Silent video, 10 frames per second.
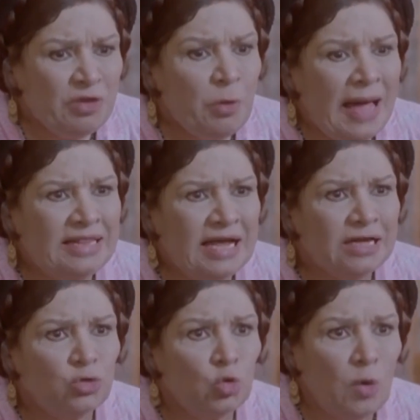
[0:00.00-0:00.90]
في
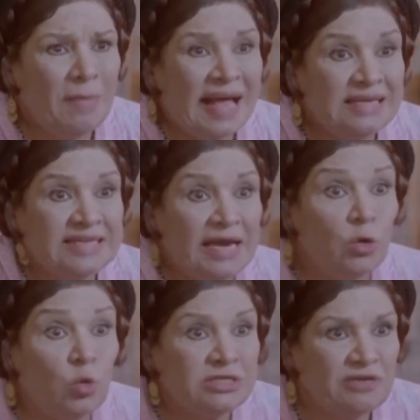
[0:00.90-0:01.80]
واحدة تروح مكان زي
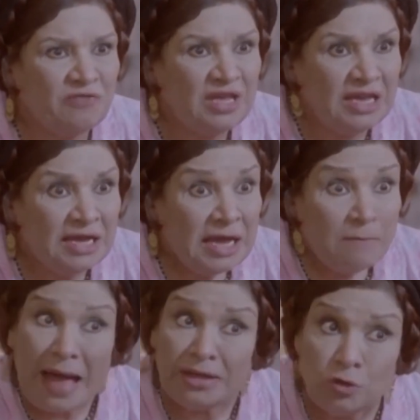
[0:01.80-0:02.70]
اللي كنت
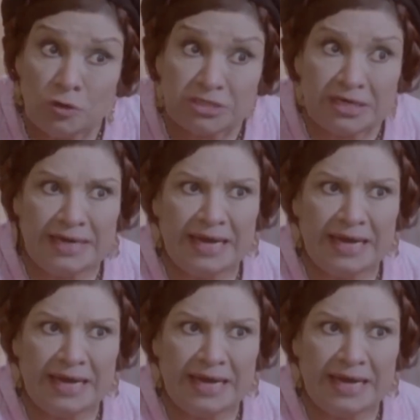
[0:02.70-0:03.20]
فيه بعد نص